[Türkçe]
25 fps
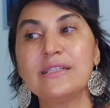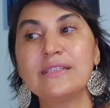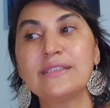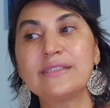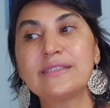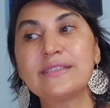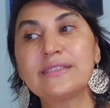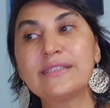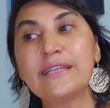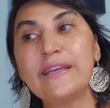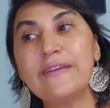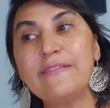
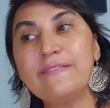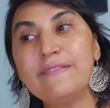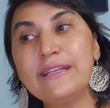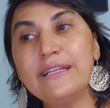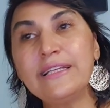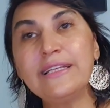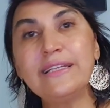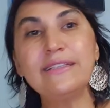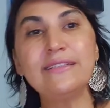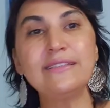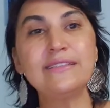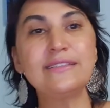
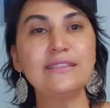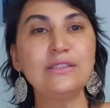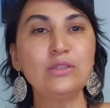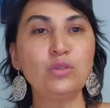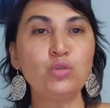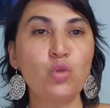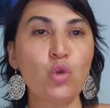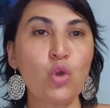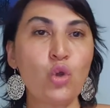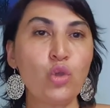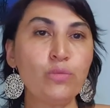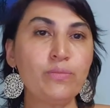
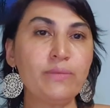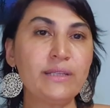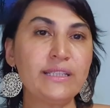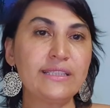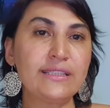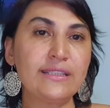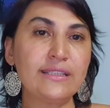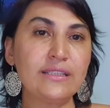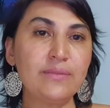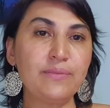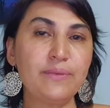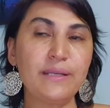Sevgilinizin
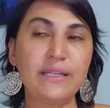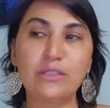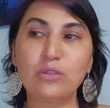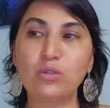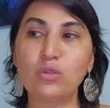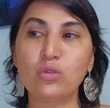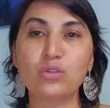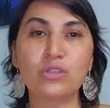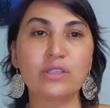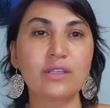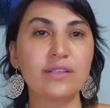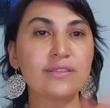dönmesini
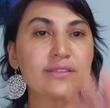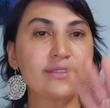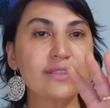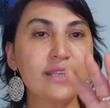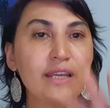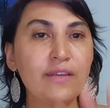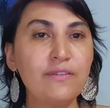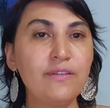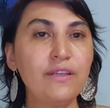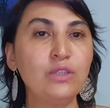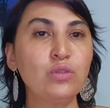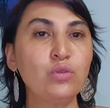bekliyorsanız
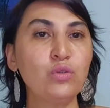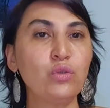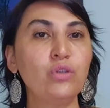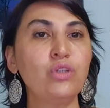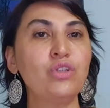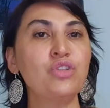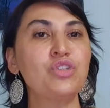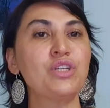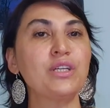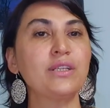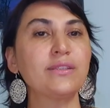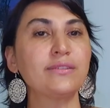evet
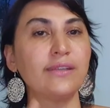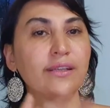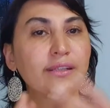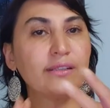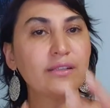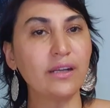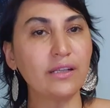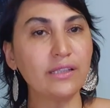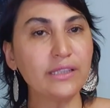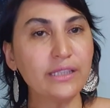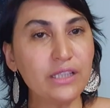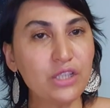dönecek
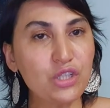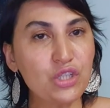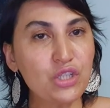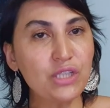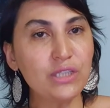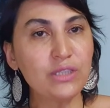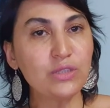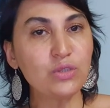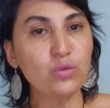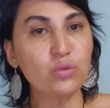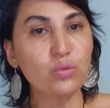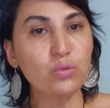tekrar
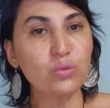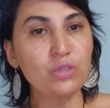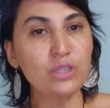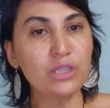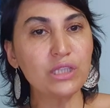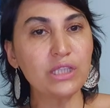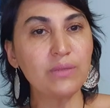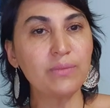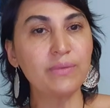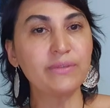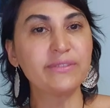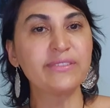ilişkiniz
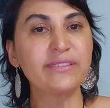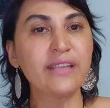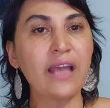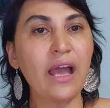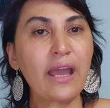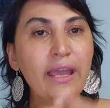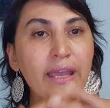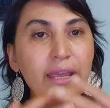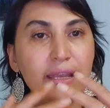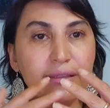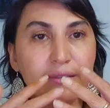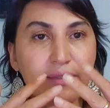olacak ama
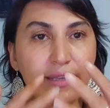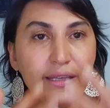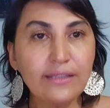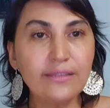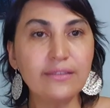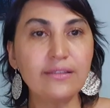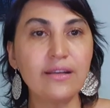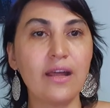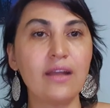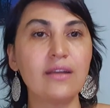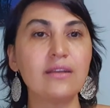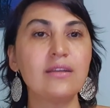te
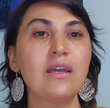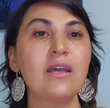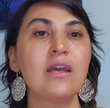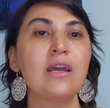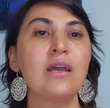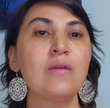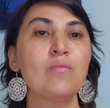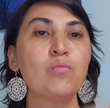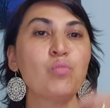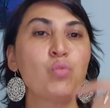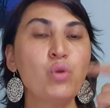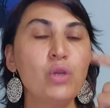tekrar
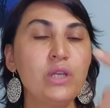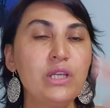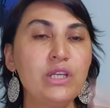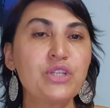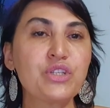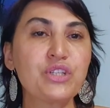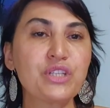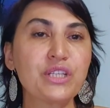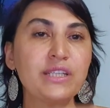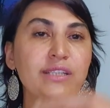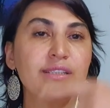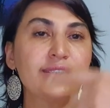bu
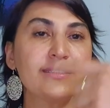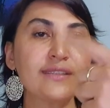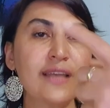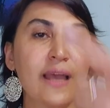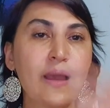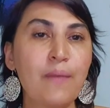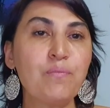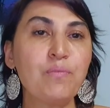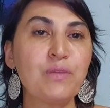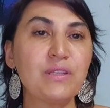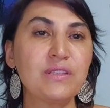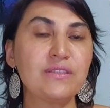ilişkiyi
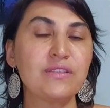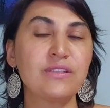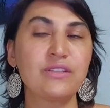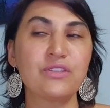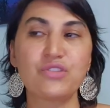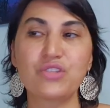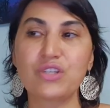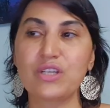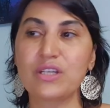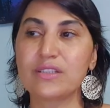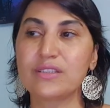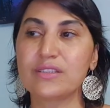sen
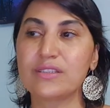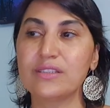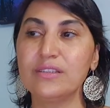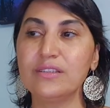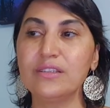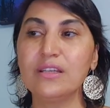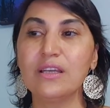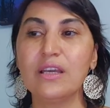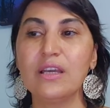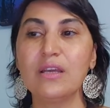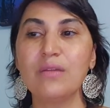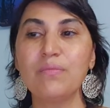
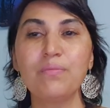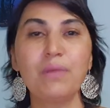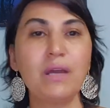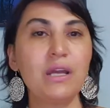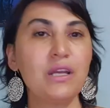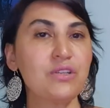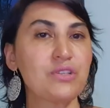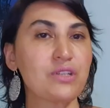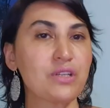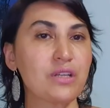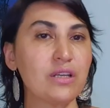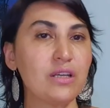bitireceksin.
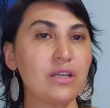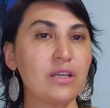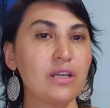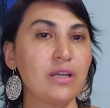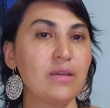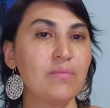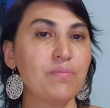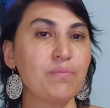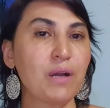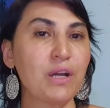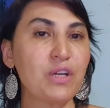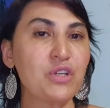Bence
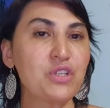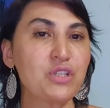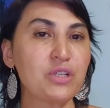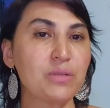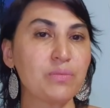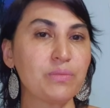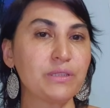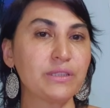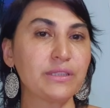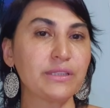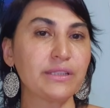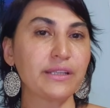
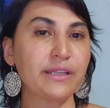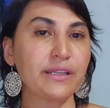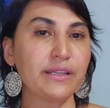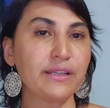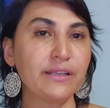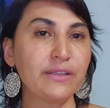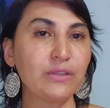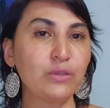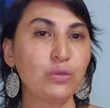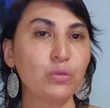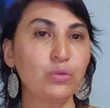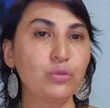başlamana
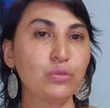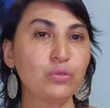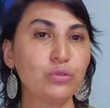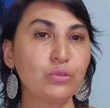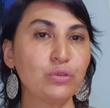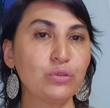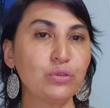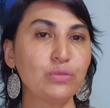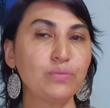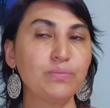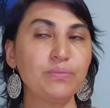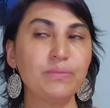gerek yok
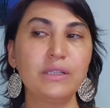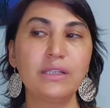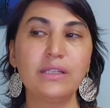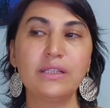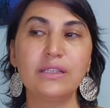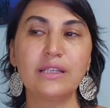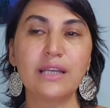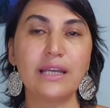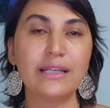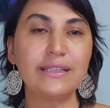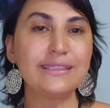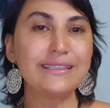diyorum.
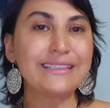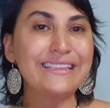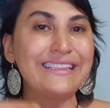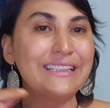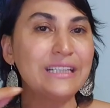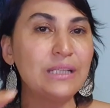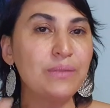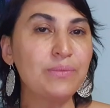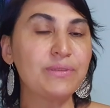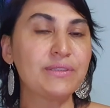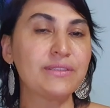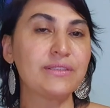Yani
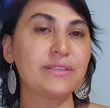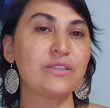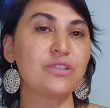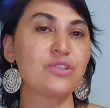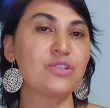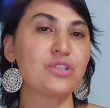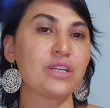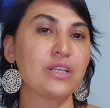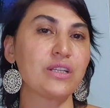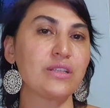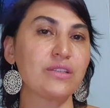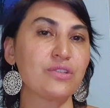yine
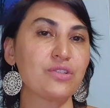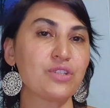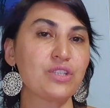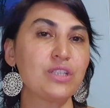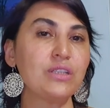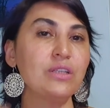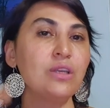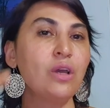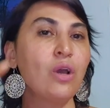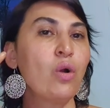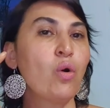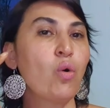bitireceğin
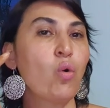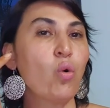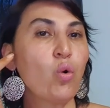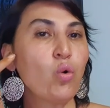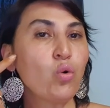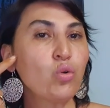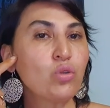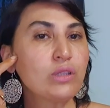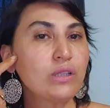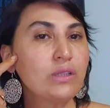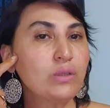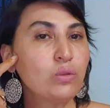için
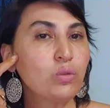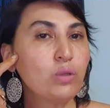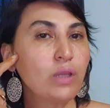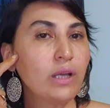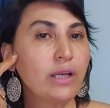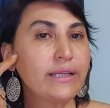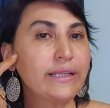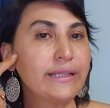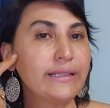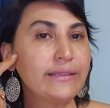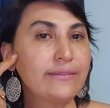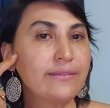orta
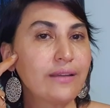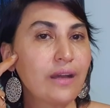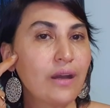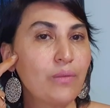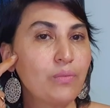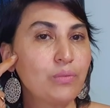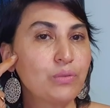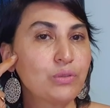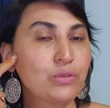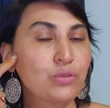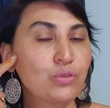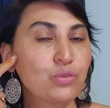kulak
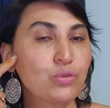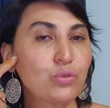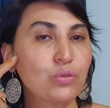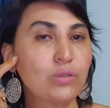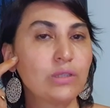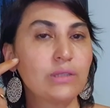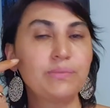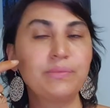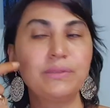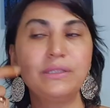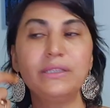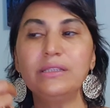iltihabınız
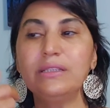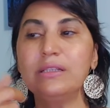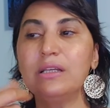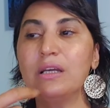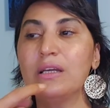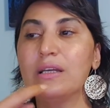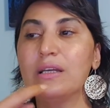olabilir.